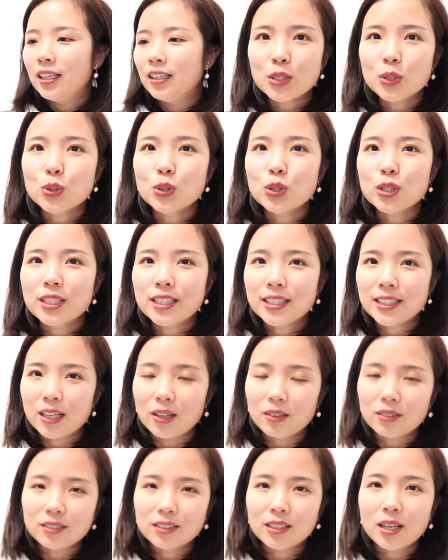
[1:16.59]
就是
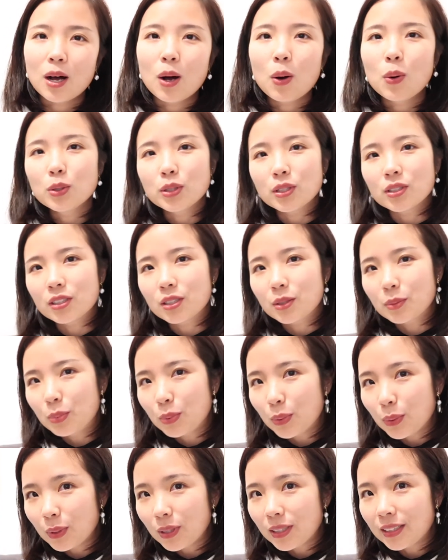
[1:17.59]
小了的，或者是
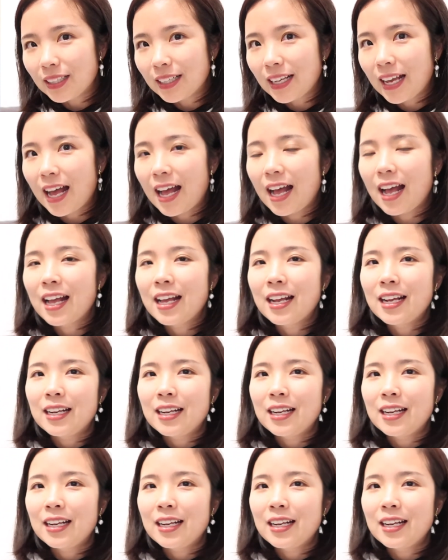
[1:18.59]
破了的呀。